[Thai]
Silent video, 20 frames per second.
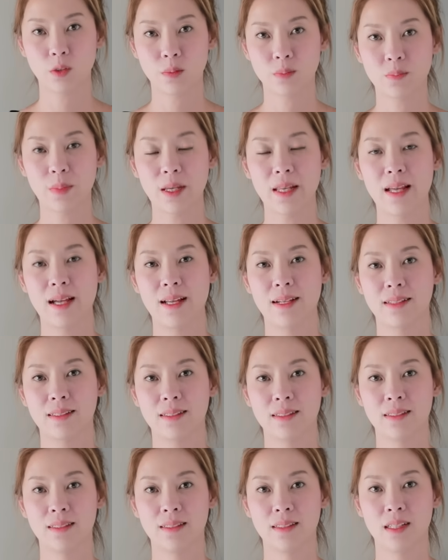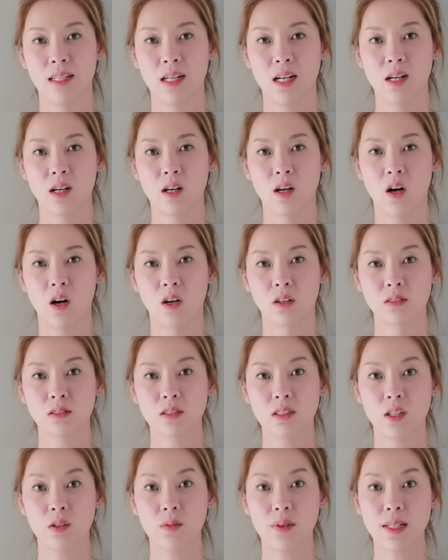จุดเปลี่ยนของ
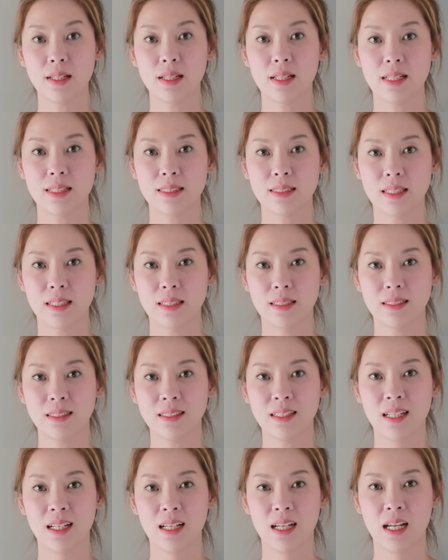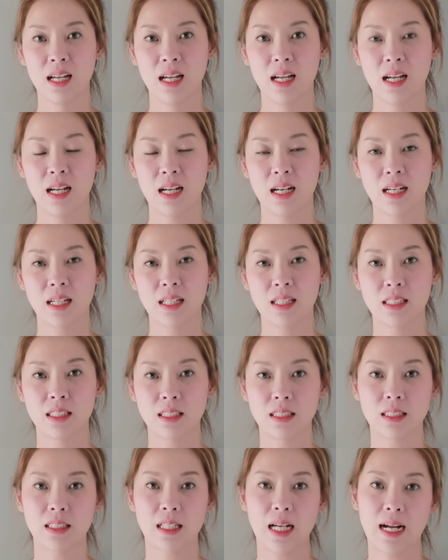ชีวิตเฮียสิงห์
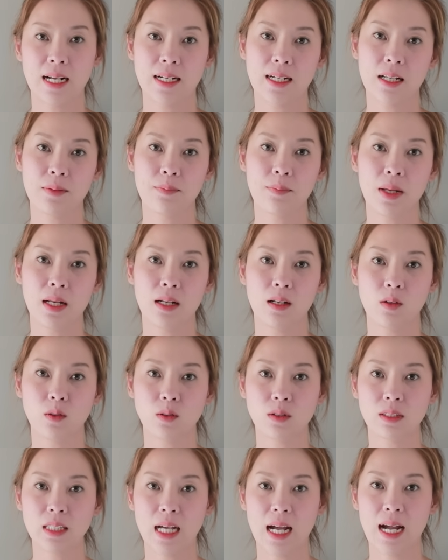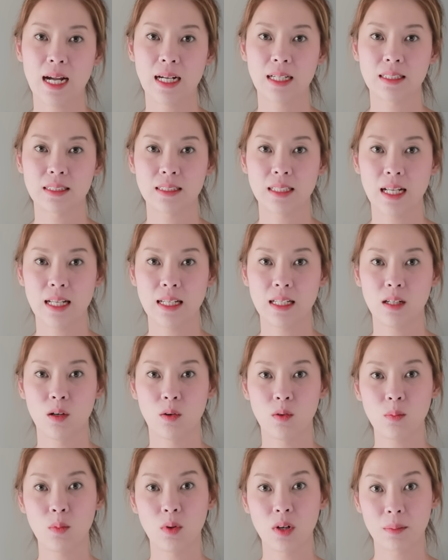คือการได้เป็นลูกจ้างในโร
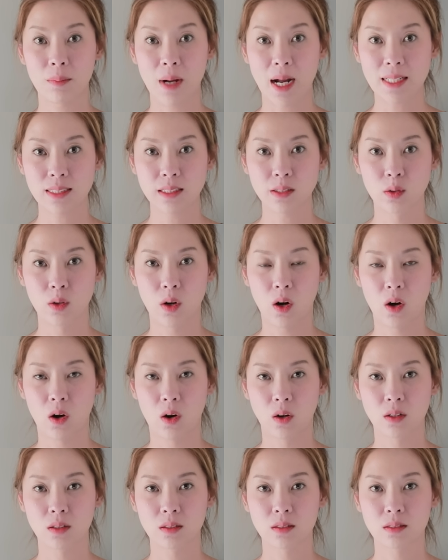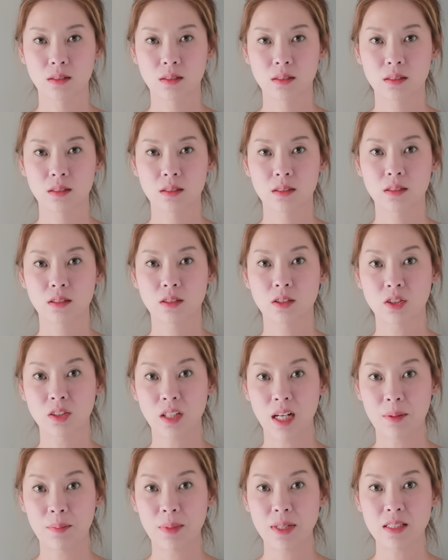งผลไม้ส่งออกจน
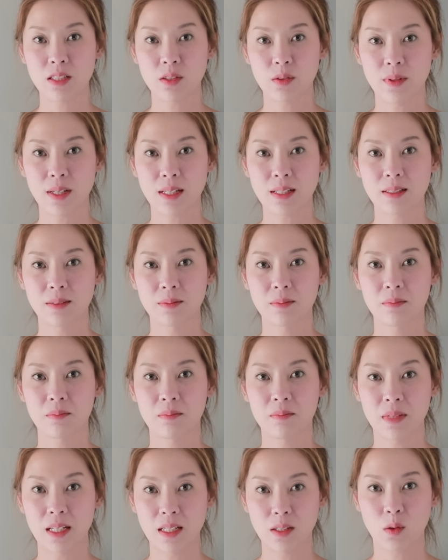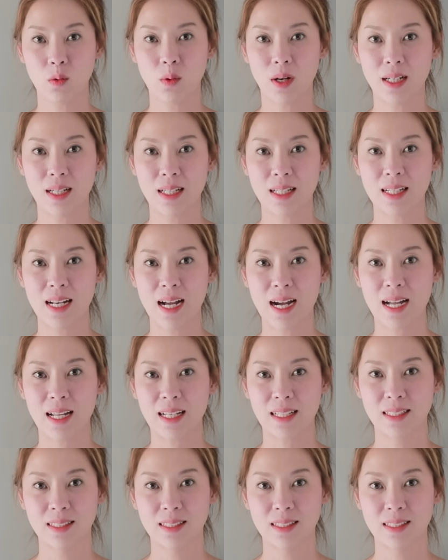ทำให้ชีวิตมีทุกวันนี้ได้